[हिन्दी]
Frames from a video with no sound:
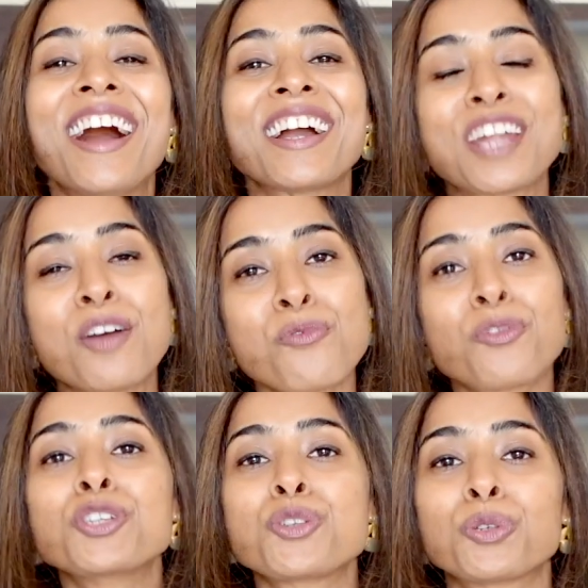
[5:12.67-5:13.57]
अगर आप
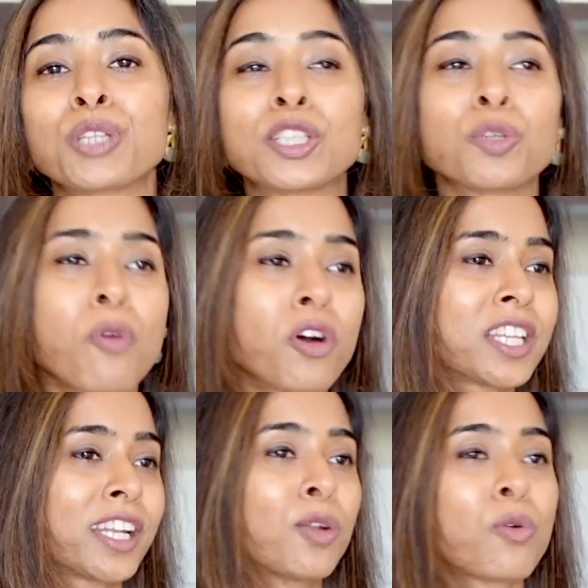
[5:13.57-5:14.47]
वही छोड़ देंगे तो बहुत
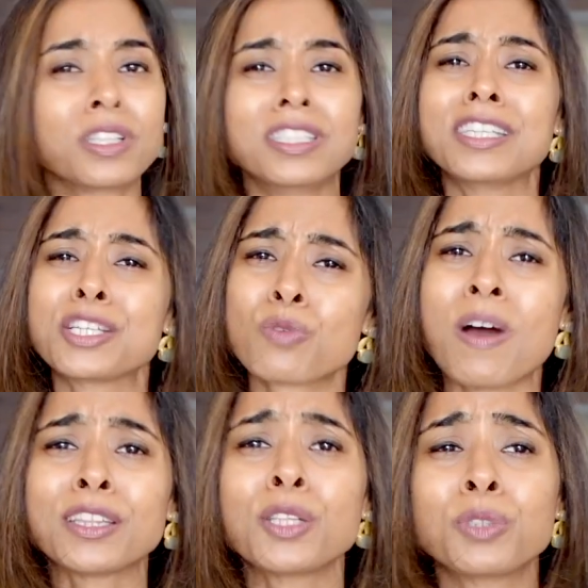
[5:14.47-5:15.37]
सारे लोगों के दिन की
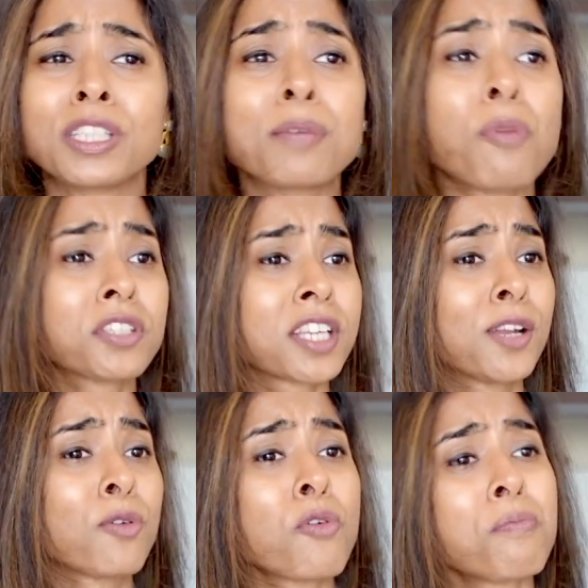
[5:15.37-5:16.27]
शुरुआत नहीं होती है बहुत सारे
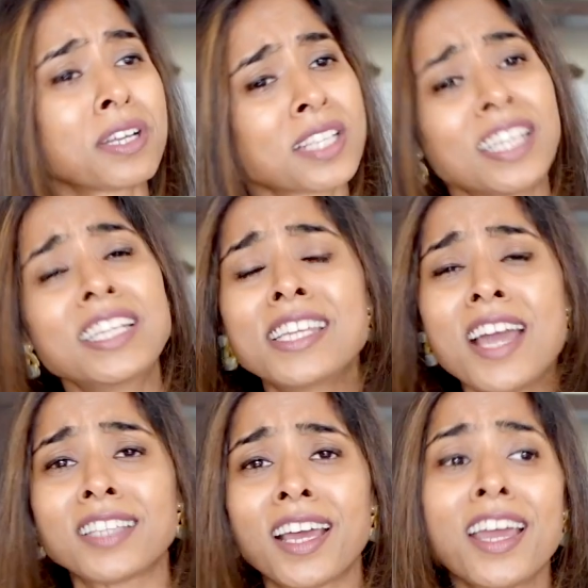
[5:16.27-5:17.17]
लोगों को मज़ा ही नहीं
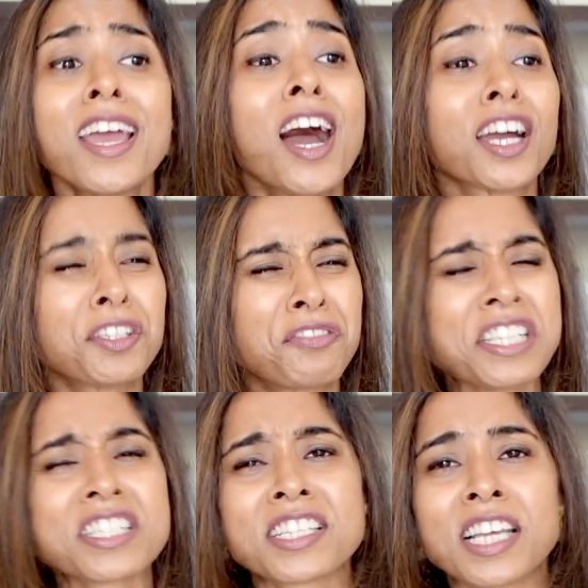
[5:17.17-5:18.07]
आता है अगर
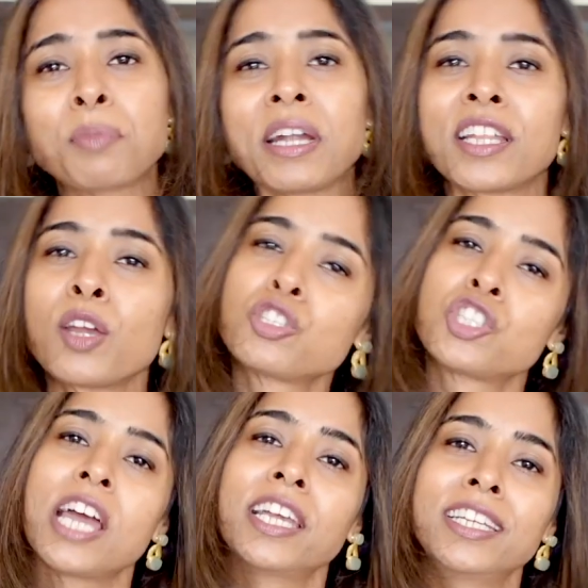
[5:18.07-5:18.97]
फ्रेंड्स के साथ बैठे हैं और
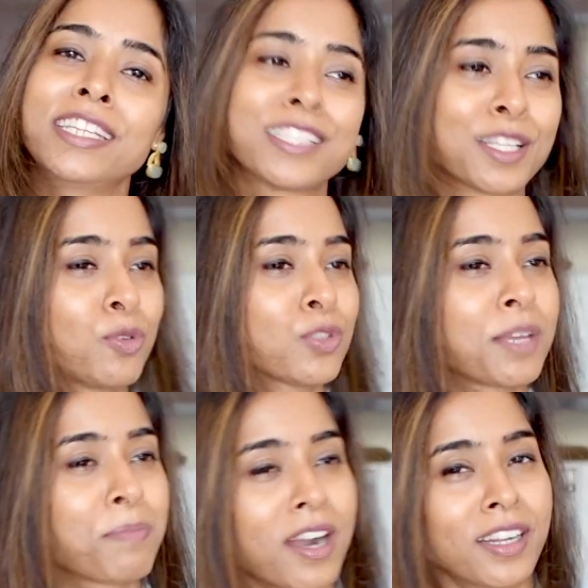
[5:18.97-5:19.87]
चाय नहीं है
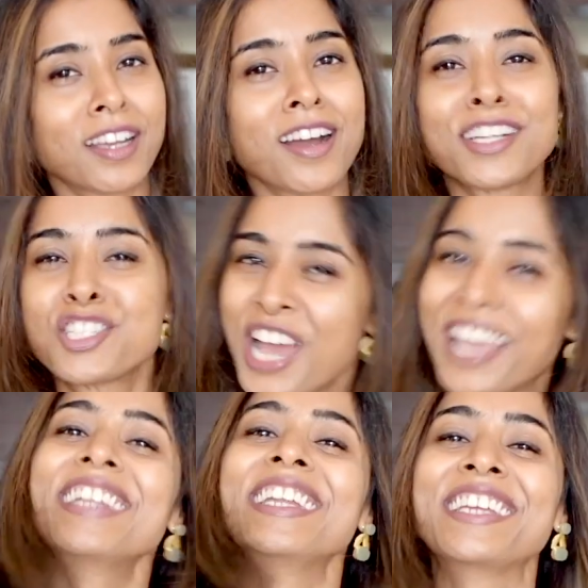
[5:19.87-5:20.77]
समोसे पराठे खा रहे हैं
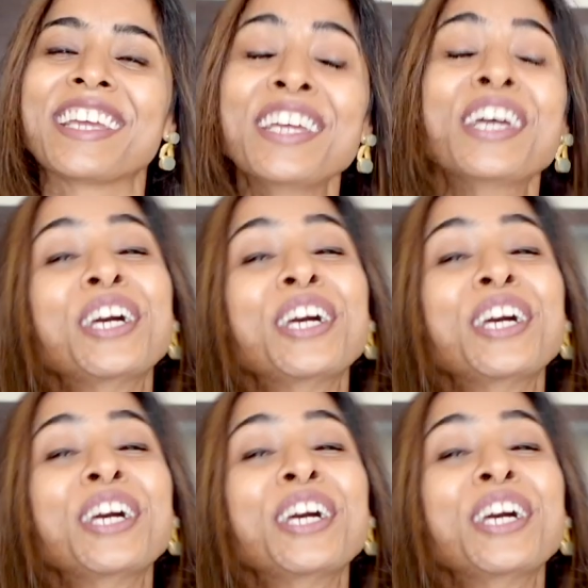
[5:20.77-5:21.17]
चाय ही नहीं है